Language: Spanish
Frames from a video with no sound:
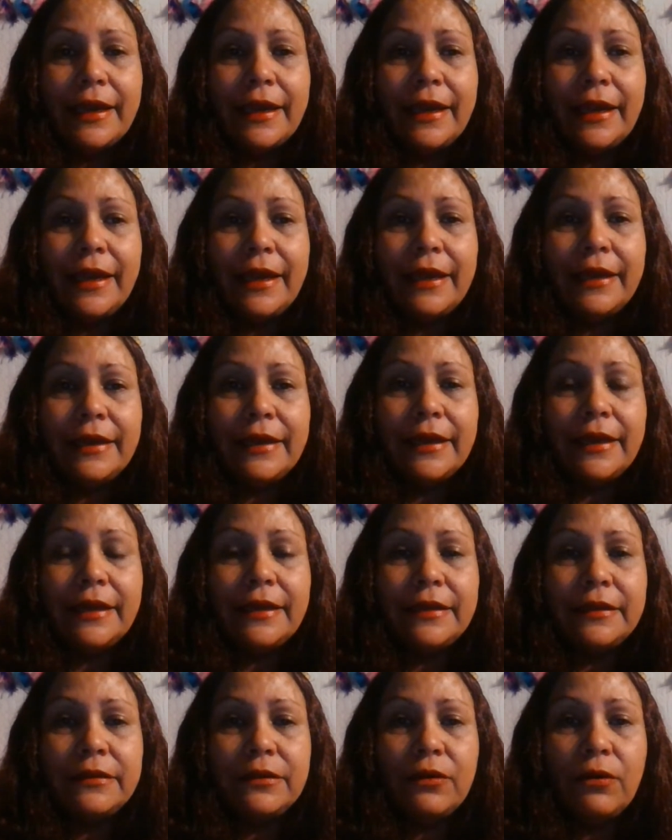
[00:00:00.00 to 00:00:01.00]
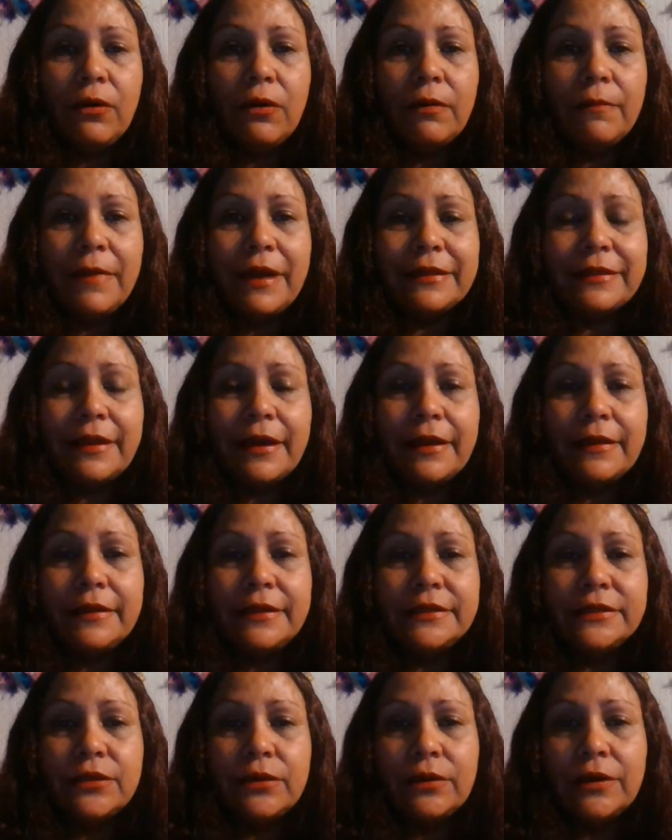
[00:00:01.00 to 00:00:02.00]
en el idioma
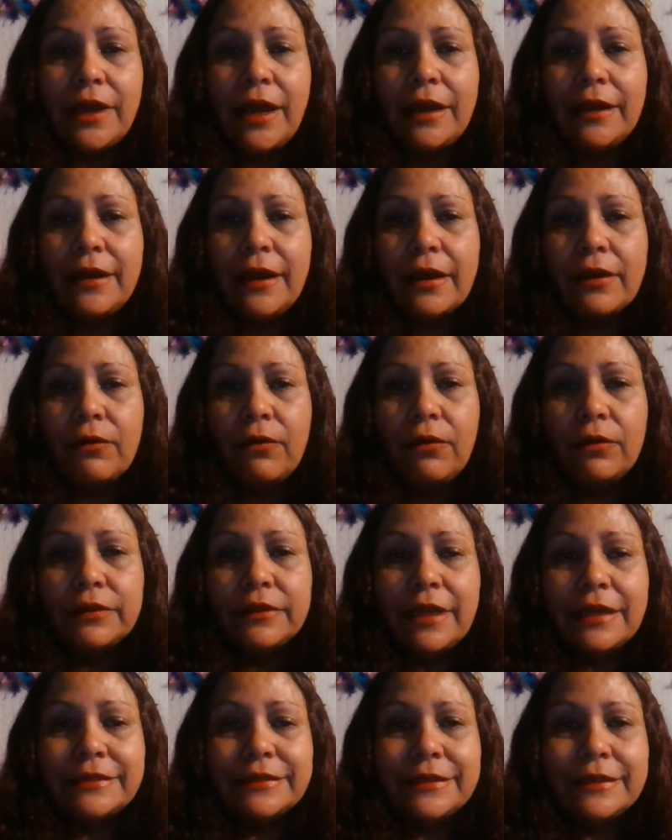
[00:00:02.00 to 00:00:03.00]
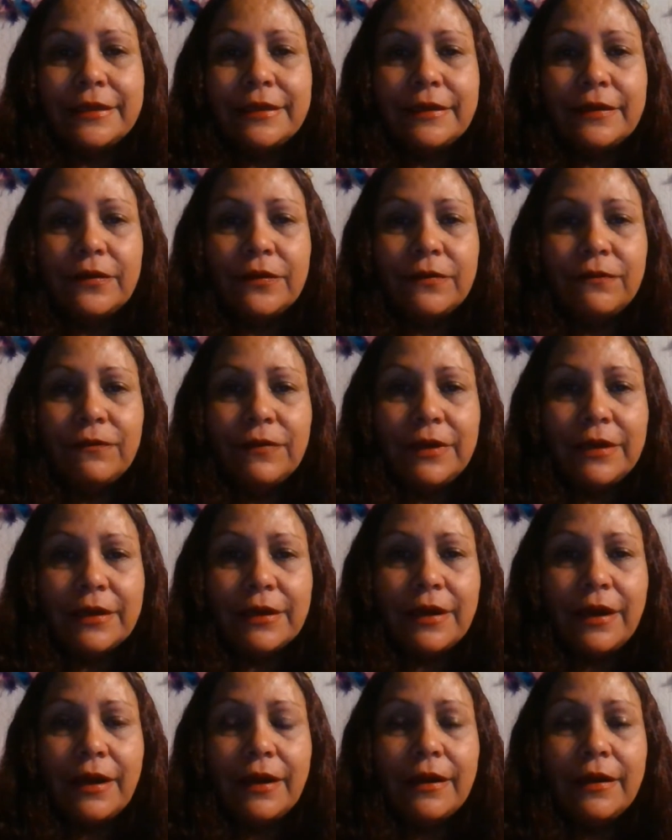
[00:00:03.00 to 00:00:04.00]
tradicional Lakota
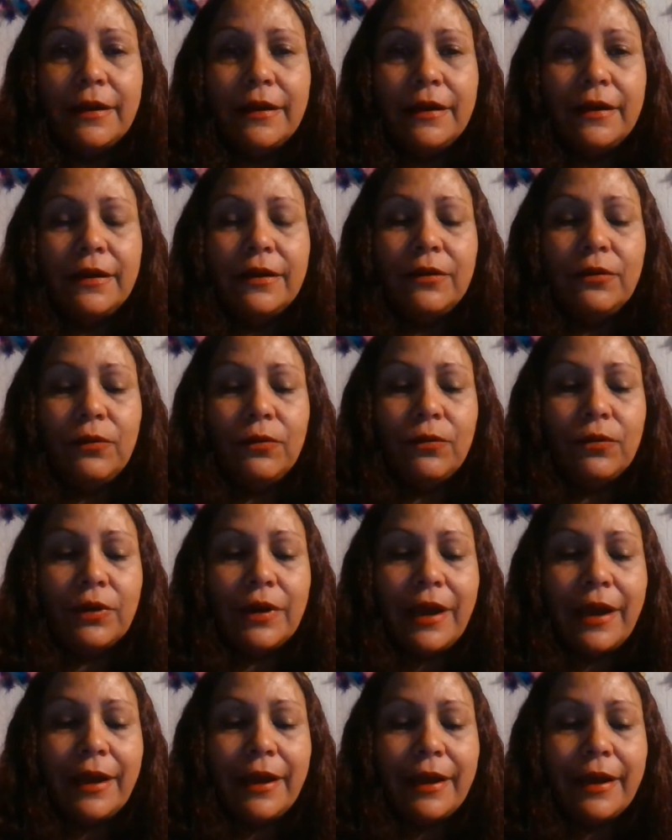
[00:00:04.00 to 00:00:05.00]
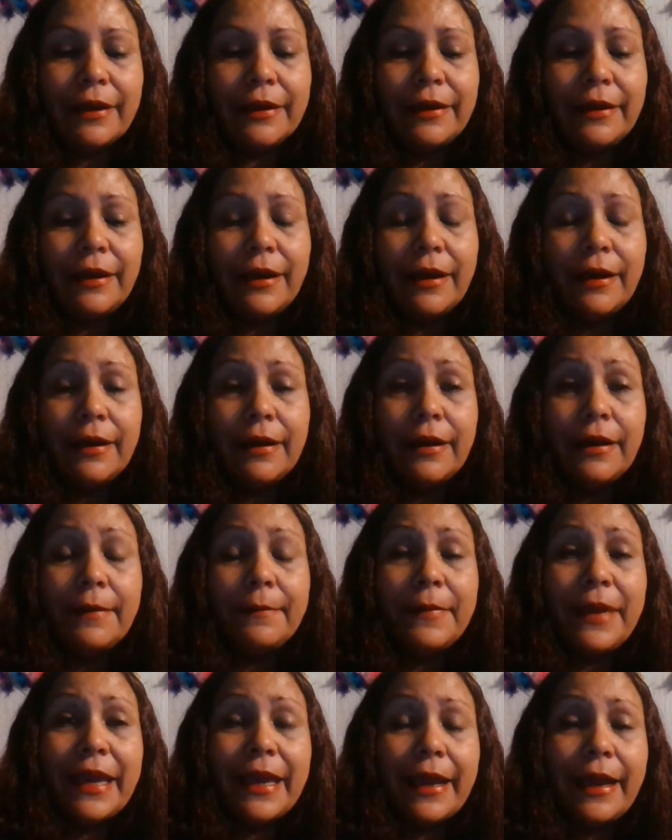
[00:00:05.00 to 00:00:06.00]
significa luna águila.
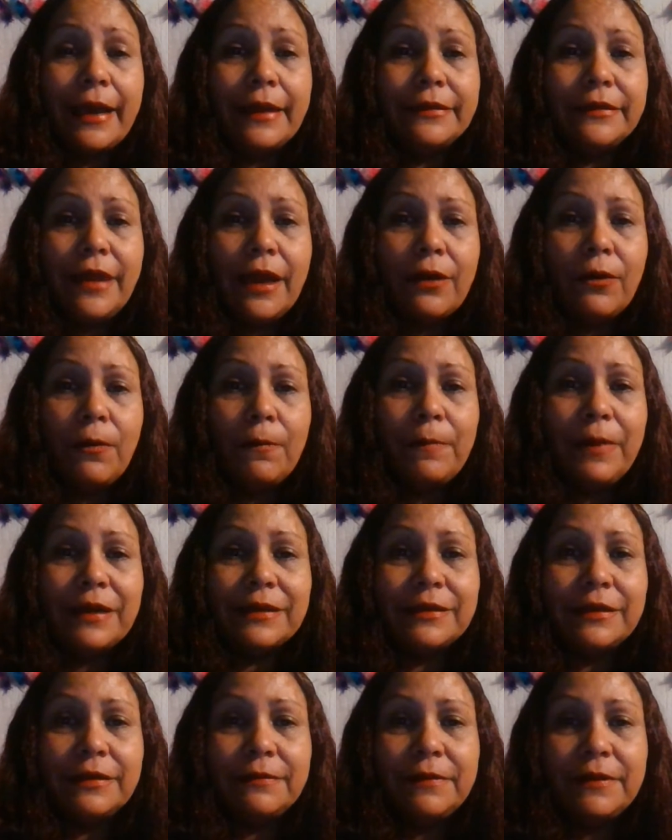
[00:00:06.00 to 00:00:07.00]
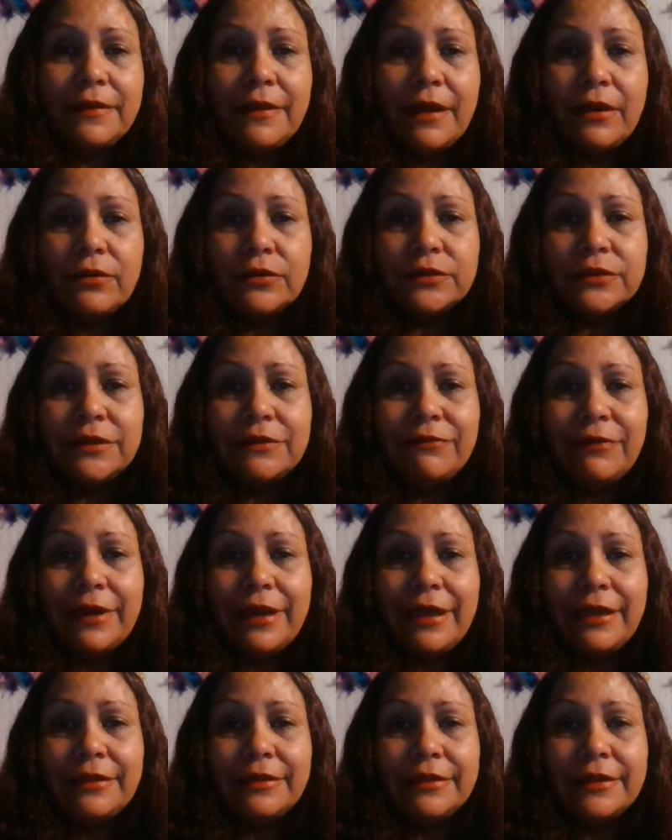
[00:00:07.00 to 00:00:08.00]
Me encanta compartir videos
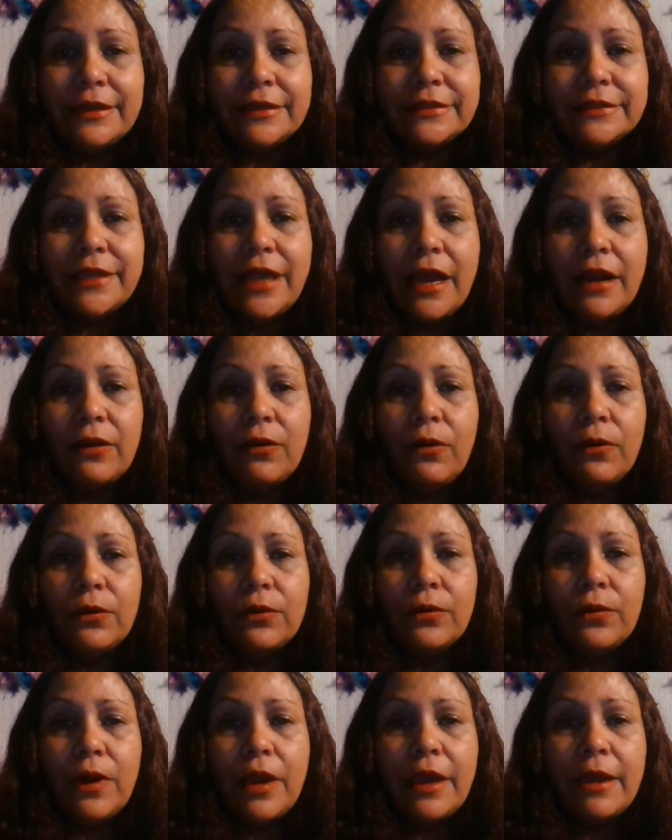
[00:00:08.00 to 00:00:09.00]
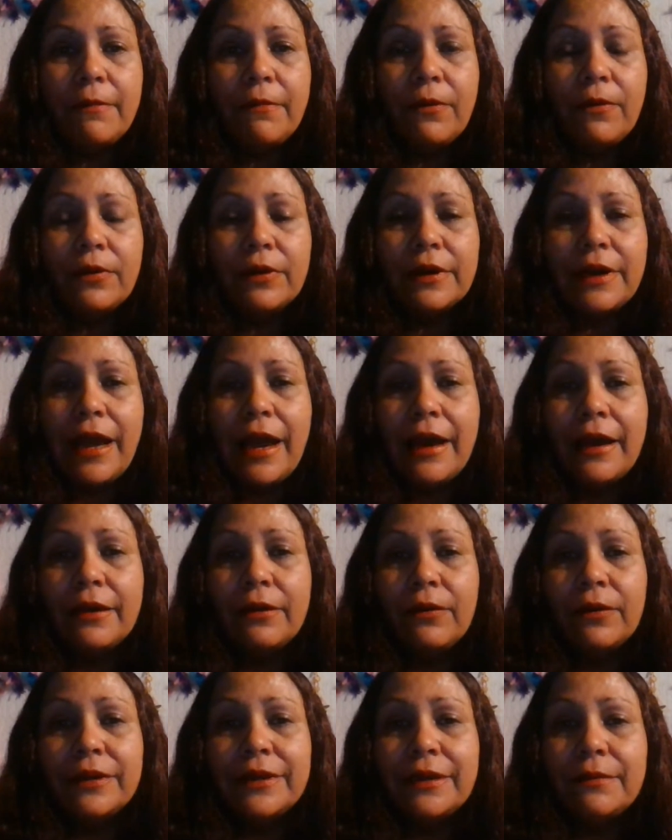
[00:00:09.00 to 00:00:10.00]
diferentes, algo nuevo,
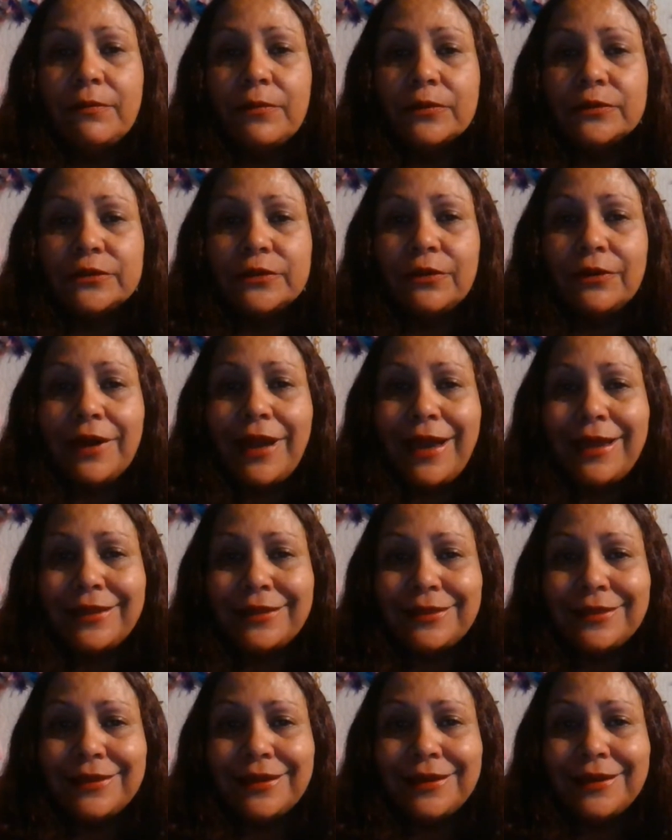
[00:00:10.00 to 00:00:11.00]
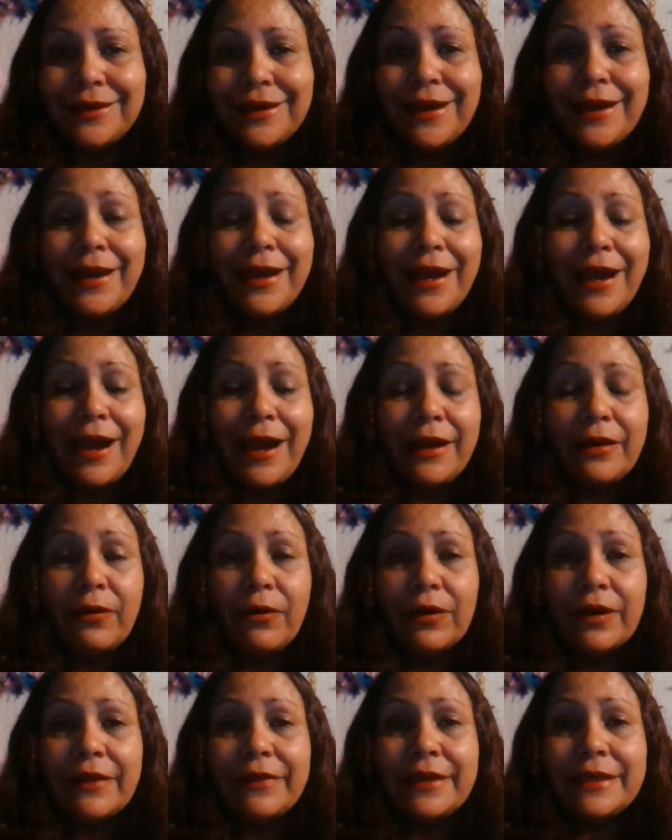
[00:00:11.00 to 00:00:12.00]
raro y emocionante. Algo
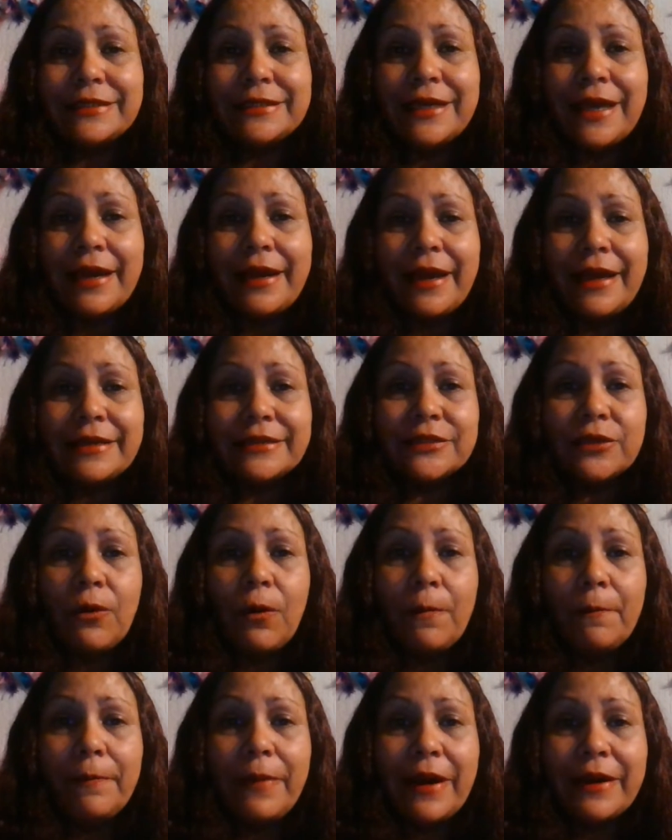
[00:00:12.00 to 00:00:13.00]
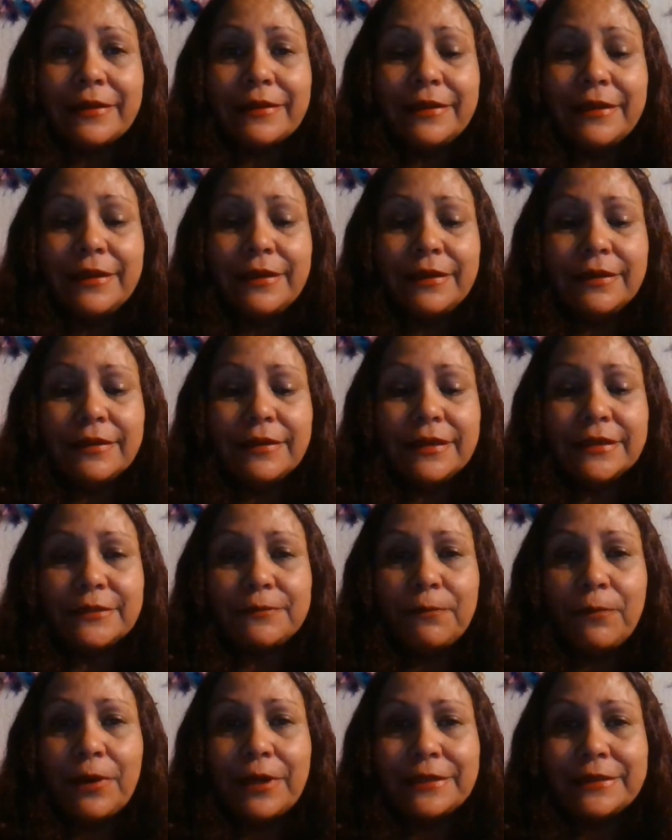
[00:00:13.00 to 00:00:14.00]
que desearás compartir
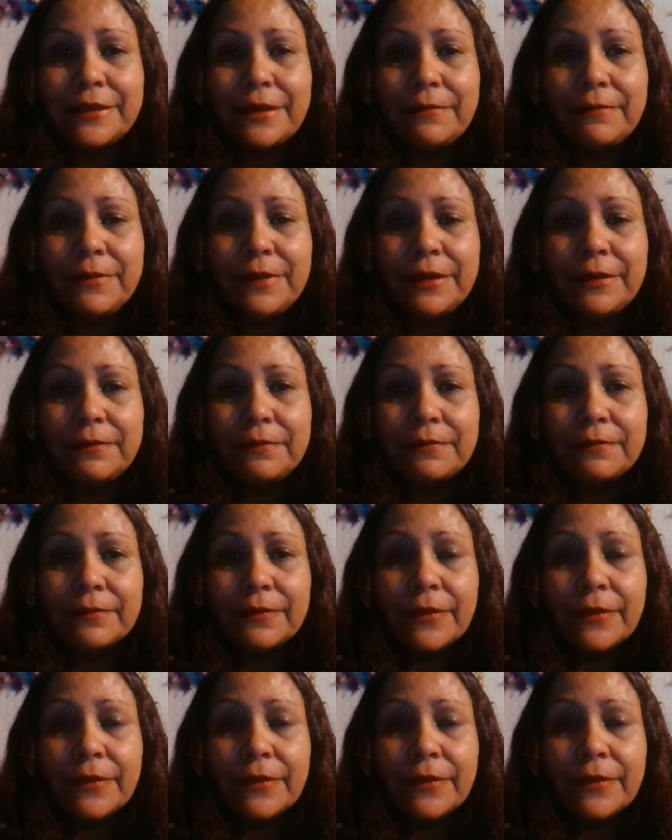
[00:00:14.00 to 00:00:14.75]
después de mí.